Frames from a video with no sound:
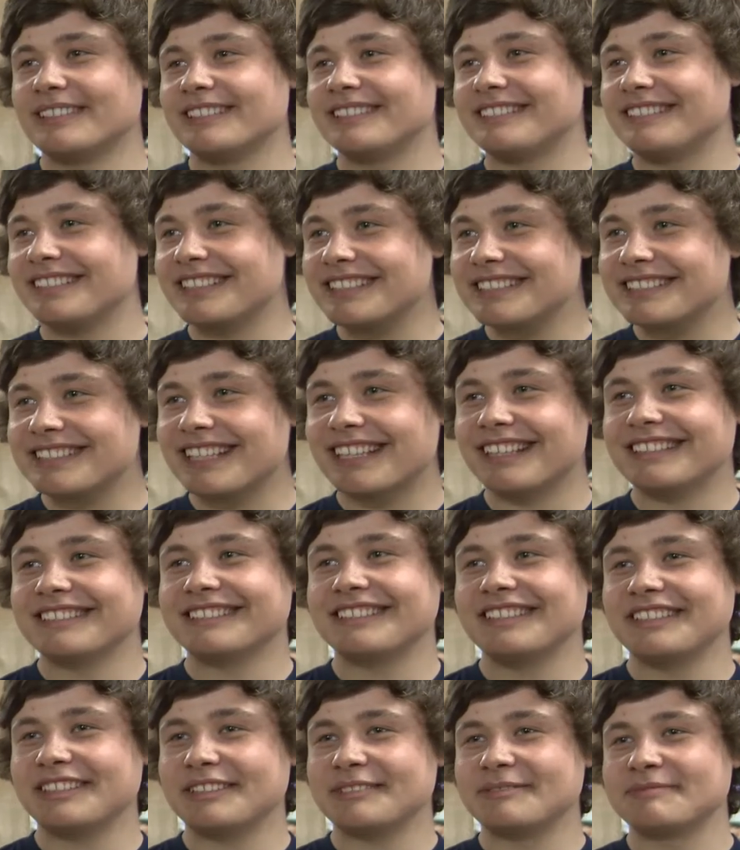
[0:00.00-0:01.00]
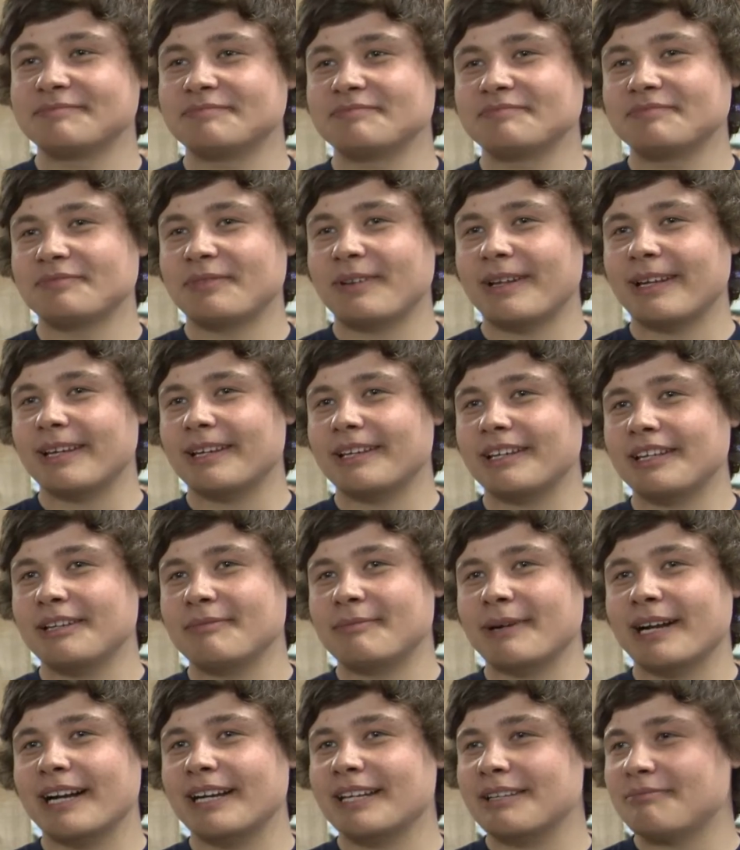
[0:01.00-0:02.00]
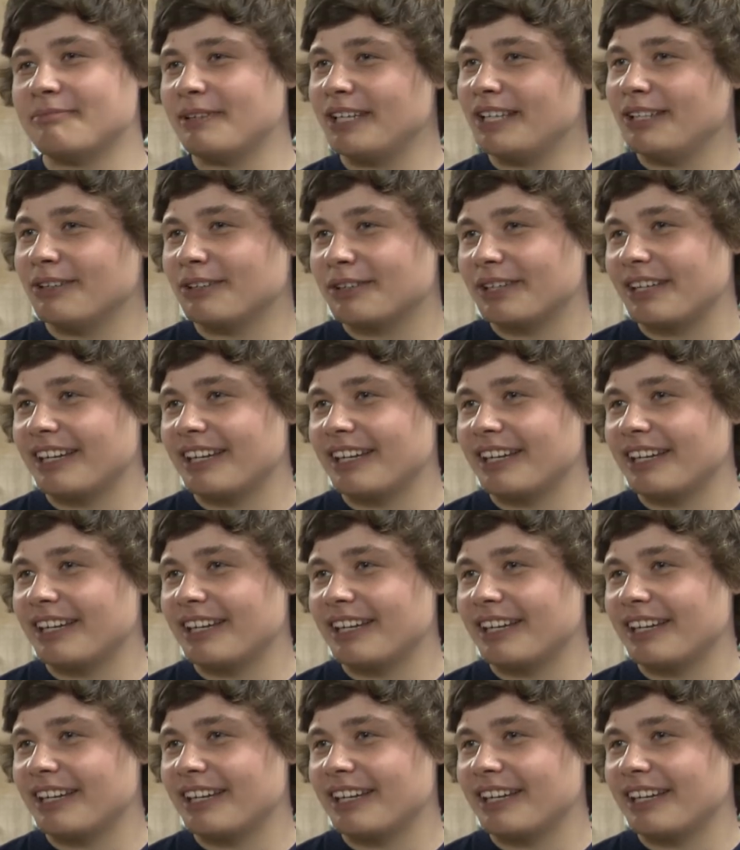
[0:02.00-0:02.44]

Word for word: Interessante e magari meglio